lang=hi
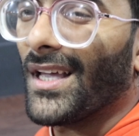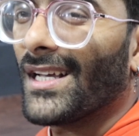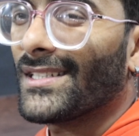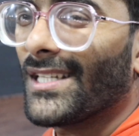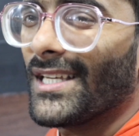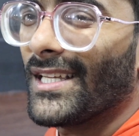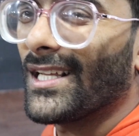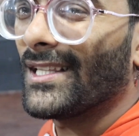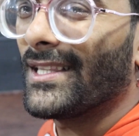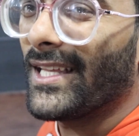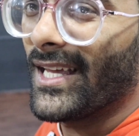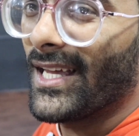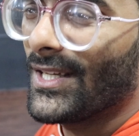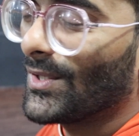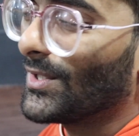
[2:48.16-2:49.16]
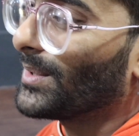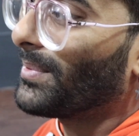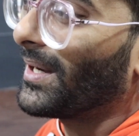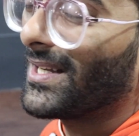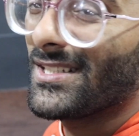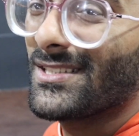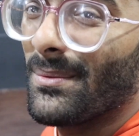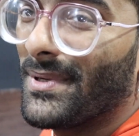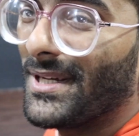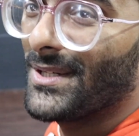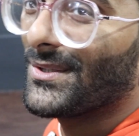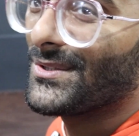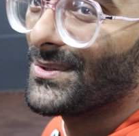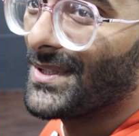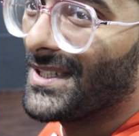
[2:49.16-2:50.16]
यहाँ से निकलते हैं क्योंकि प्रैक्टिस
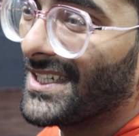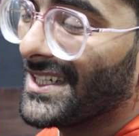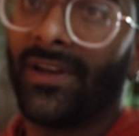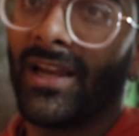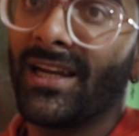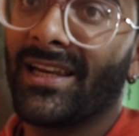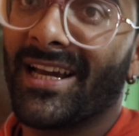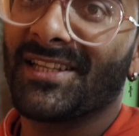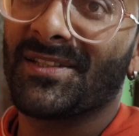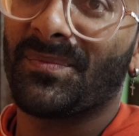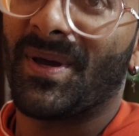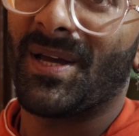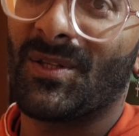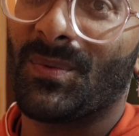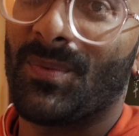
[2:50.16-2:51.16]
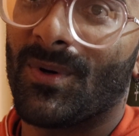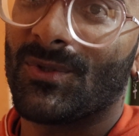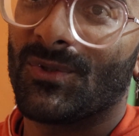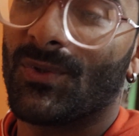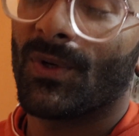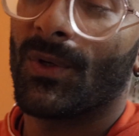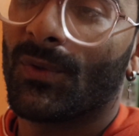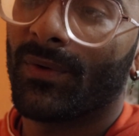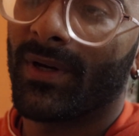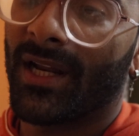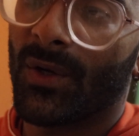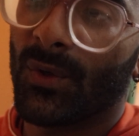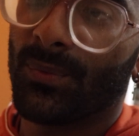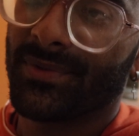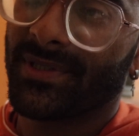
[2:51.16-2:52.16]
कम्प्लीट हो चुकी फिलहाल गाइज मैं तो पहुँच चुका हूँ
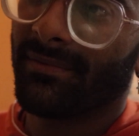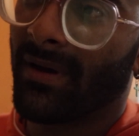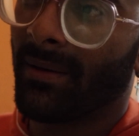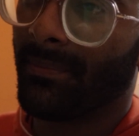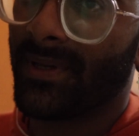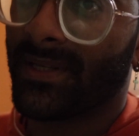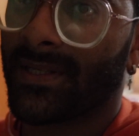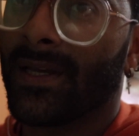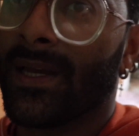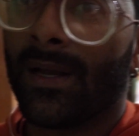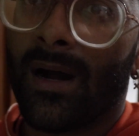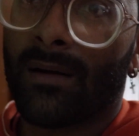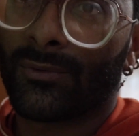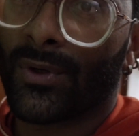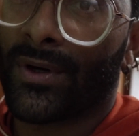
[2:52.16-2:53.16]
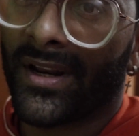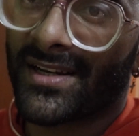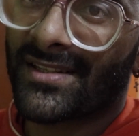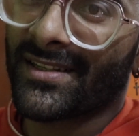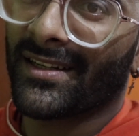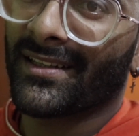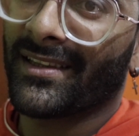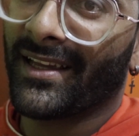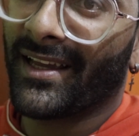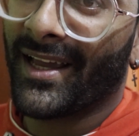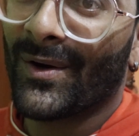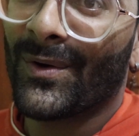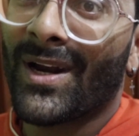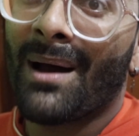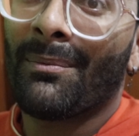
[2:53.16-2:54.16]
दोबारा रूम से वापस थोड़ा रेस्ट करते
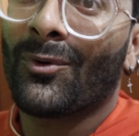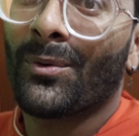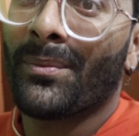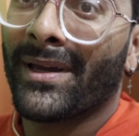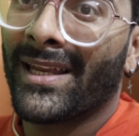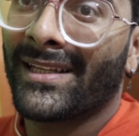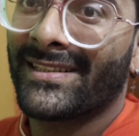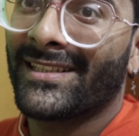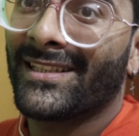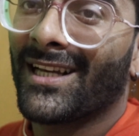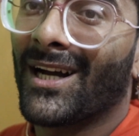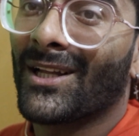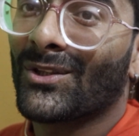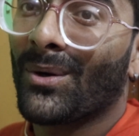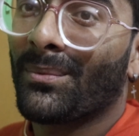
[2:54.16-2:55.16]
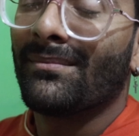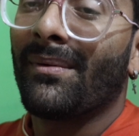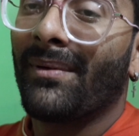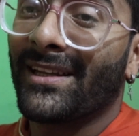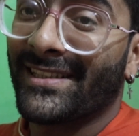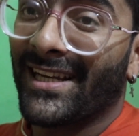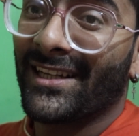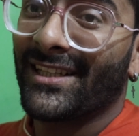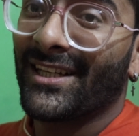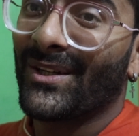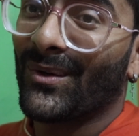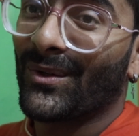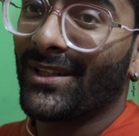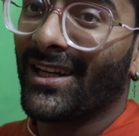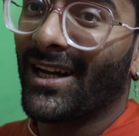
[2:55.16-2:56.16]
हैं और आपको मैं एक चीज़ दिखाता हूँ अपने चैनल की
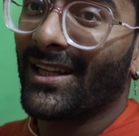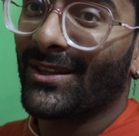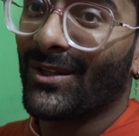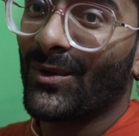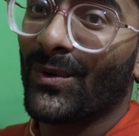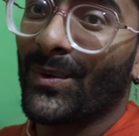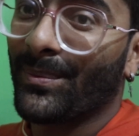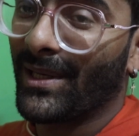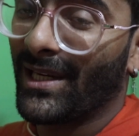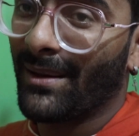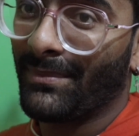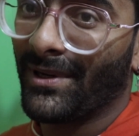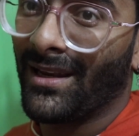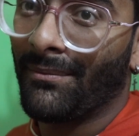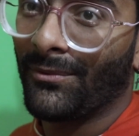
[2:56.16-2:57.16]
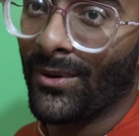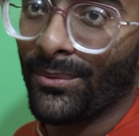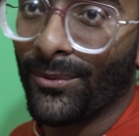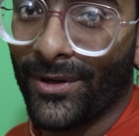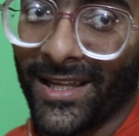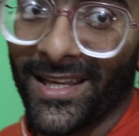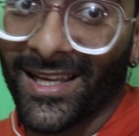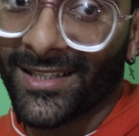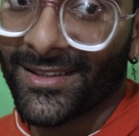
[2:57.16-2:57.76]
ग्रोथ दिखाता हूँ पहले अपने लैपटॉप को लेके